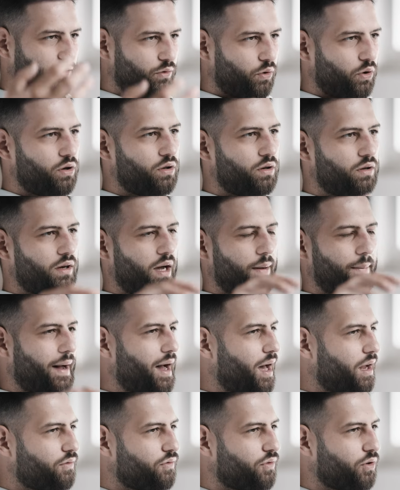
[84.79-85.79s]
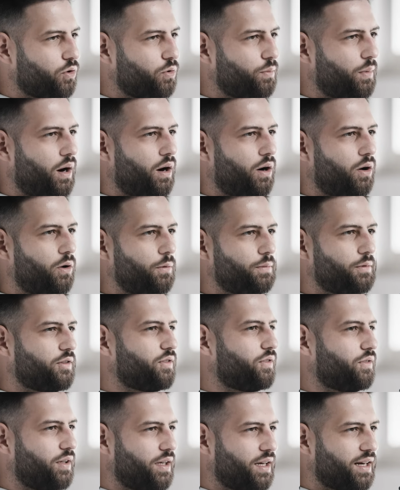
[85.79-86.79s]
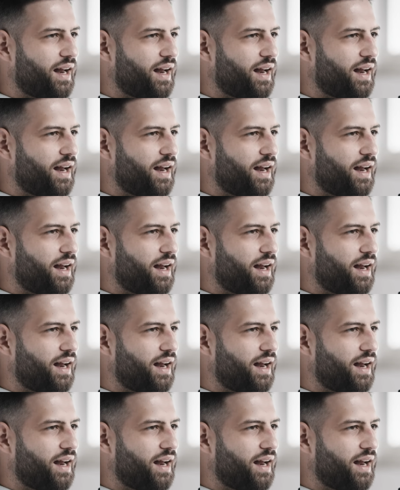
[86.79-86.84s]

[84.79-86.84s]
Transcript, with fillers: Säule am Anfang überhaupt. Das ist die